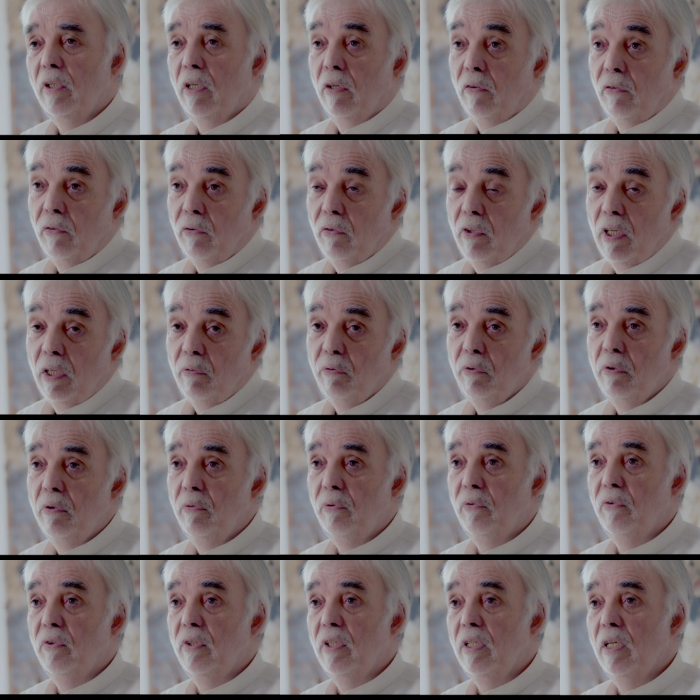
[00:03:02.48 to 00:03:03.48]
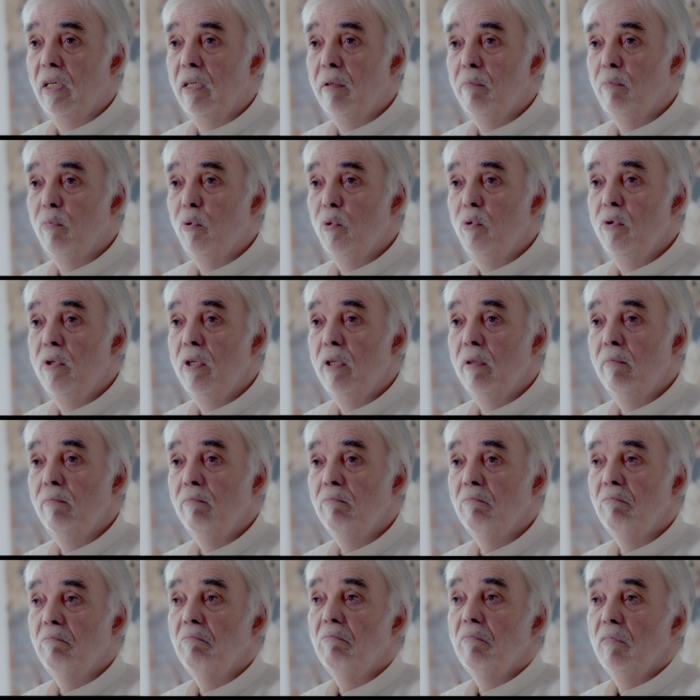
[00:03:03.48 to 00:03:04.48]
Jetzt nach 50 Jahren Bühne
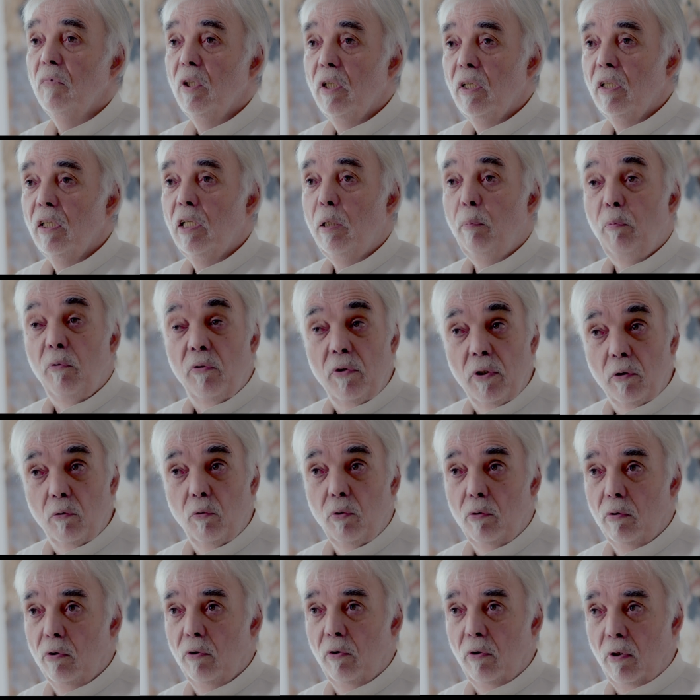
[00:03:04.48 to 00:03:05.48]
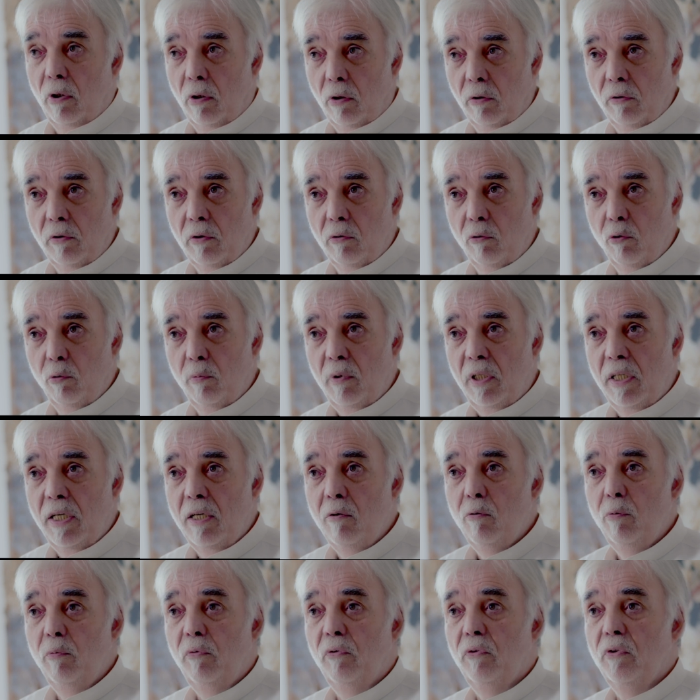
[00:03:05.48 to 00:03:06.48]
gibt es natürlich auch eine
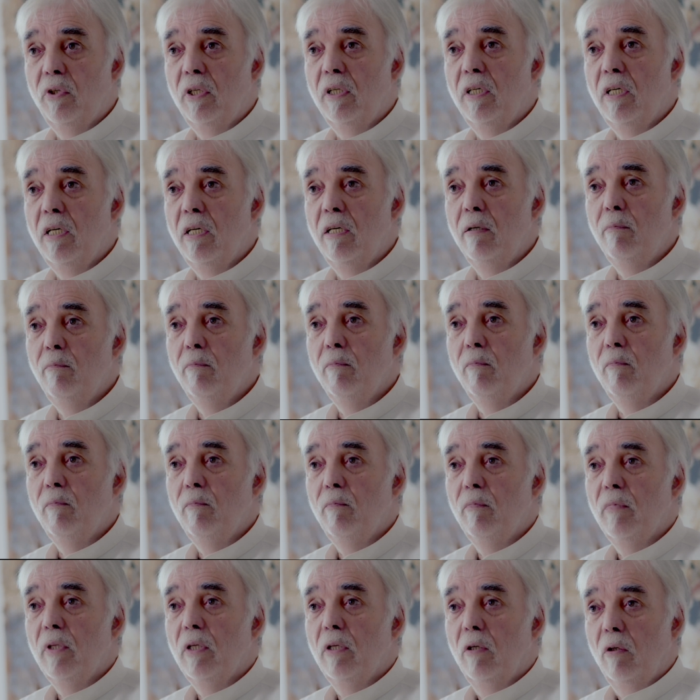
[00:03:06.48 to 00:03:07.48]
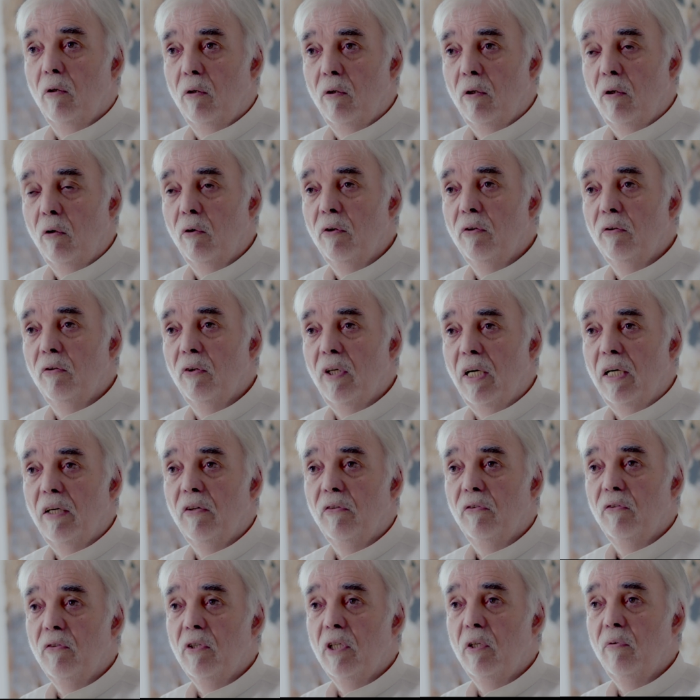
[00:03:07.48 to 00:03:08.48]
Jubiläums-CD und
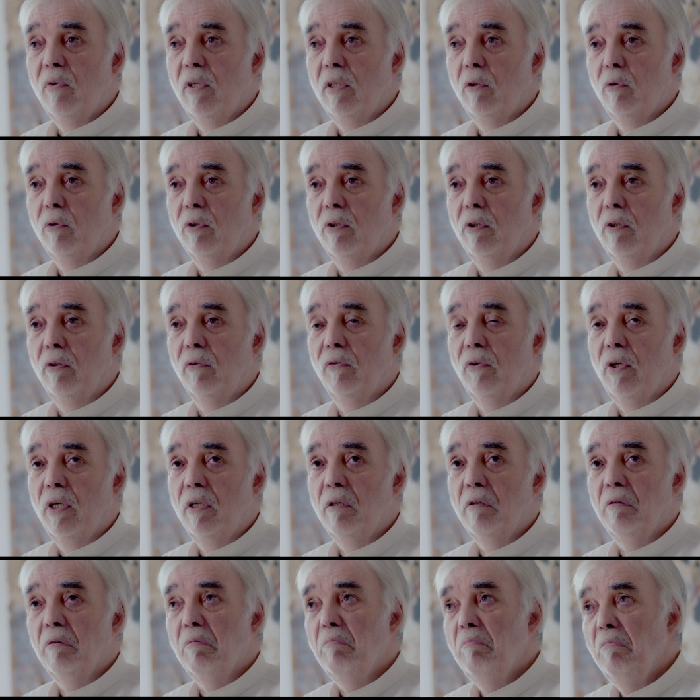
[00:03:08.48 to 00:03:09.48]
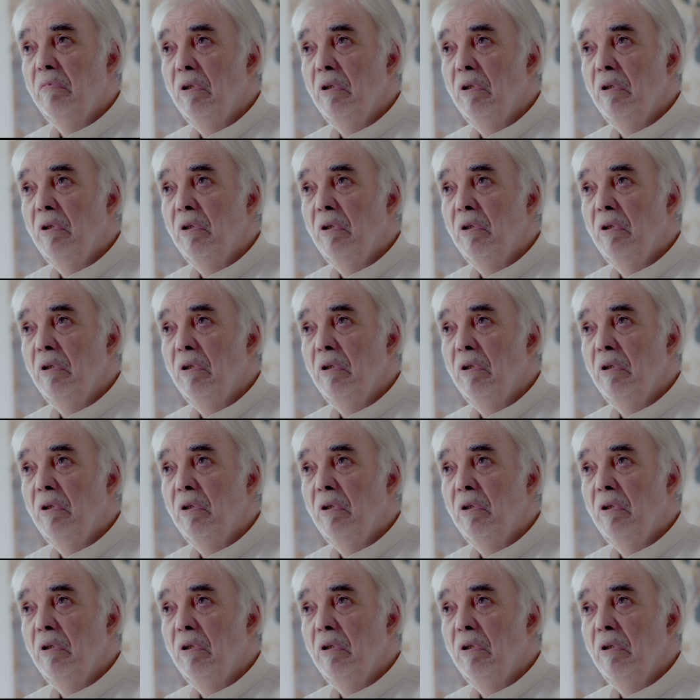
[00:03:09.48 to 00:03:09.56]
reist quer durch die Zeit.